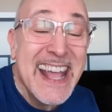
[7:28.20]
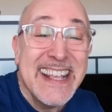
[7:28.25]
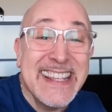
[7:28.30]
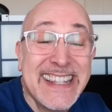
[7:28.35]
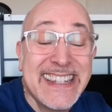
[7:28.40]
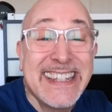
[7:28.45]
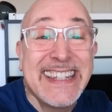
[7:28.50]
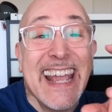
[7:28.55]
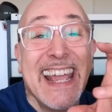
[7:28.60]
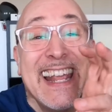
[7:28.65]

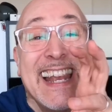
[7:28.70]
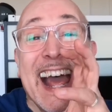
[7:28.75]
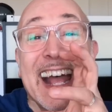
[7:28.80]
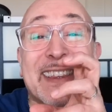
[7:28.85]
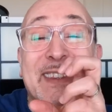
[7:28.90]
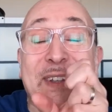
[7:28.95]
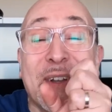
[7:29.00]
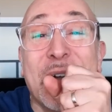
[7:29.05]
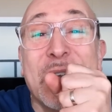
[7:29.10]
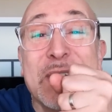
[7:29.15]
C'est la
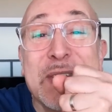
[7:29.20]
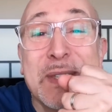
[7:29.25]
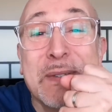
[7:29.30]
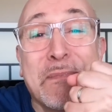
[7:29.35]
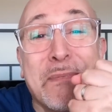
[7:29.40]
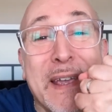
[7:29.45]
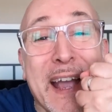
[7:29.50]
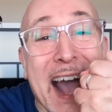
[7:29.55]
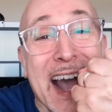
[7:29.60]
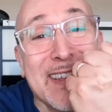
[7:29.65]

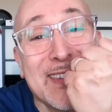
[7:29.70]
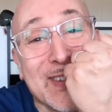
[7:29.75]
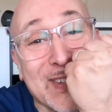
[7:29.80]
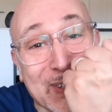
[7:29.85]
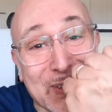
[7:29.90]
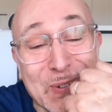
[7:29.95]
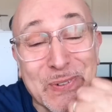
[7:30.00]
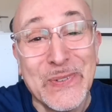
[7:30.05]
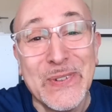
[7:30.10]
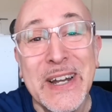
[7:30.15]

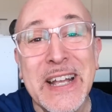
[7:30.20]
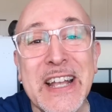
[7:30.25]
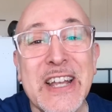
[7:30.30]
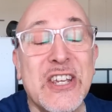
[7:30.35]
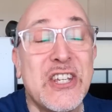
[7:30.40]
transpiration.